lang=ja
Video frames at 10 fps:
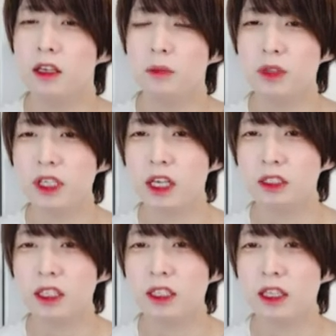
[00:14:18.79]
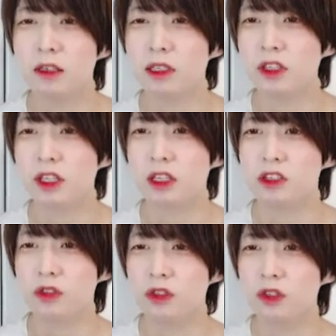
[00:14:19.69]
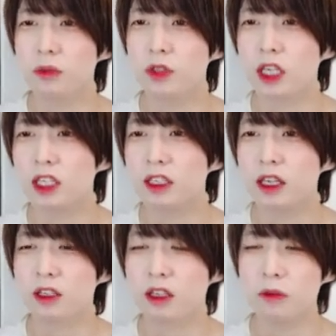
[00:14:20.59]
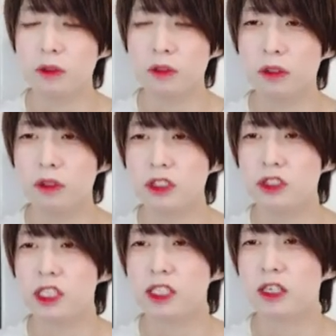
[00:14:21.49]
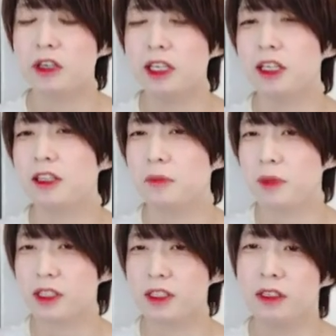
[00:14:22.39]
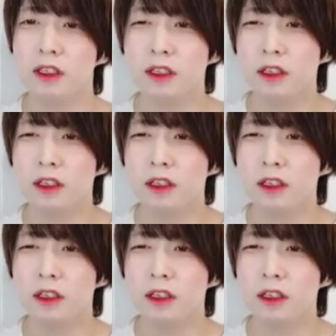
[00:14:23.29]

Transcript: VR ならではのインタラクションと物語体験を両立した作品になっています。